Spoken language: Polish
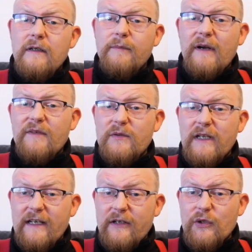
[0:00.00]
Paweł
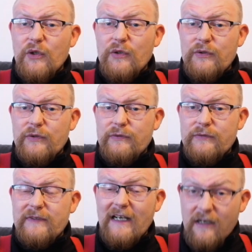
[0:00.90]
na niego
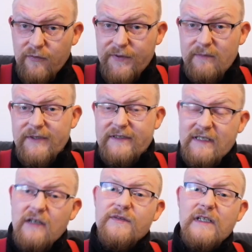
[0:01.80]
nagrał filmik z
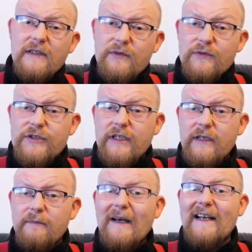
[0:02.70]
tego względu,
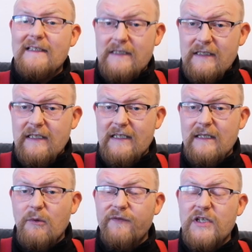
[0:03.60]
że Marecki tak
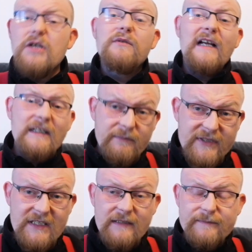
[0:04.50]
samo wieszał na nim
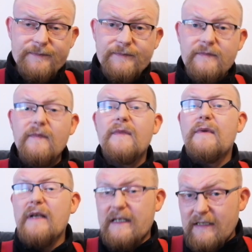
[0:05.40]
psy,
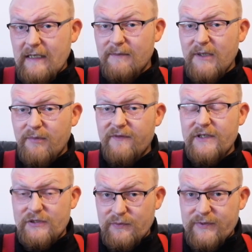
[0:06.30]
jak i na mnie
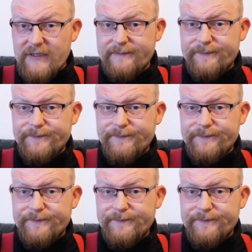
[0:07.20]
powiesił psy.